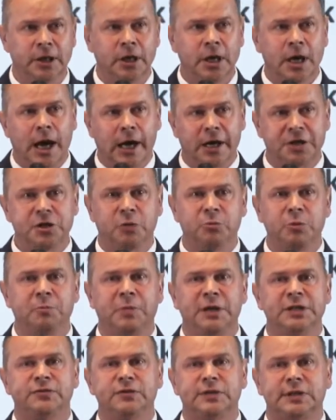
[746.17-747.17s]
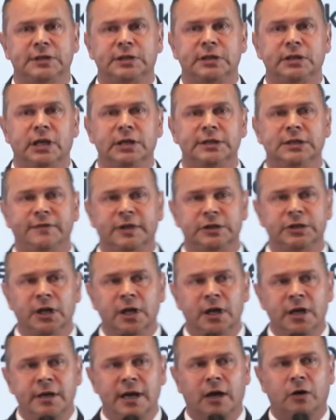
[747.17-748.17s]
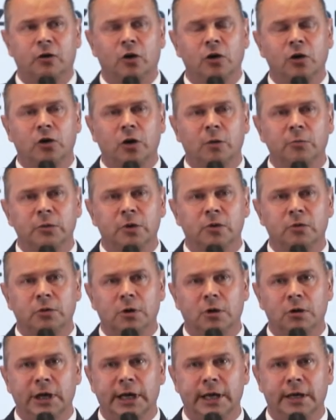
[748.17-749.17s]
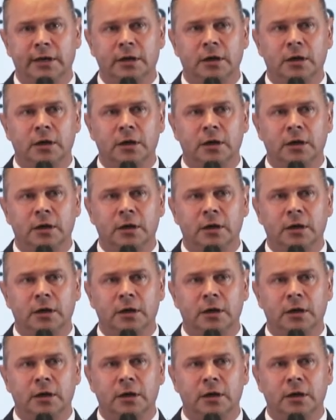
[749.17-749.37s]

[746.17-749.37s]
ale chciałbym Państwu zasygnalizować, jak ogromną rolę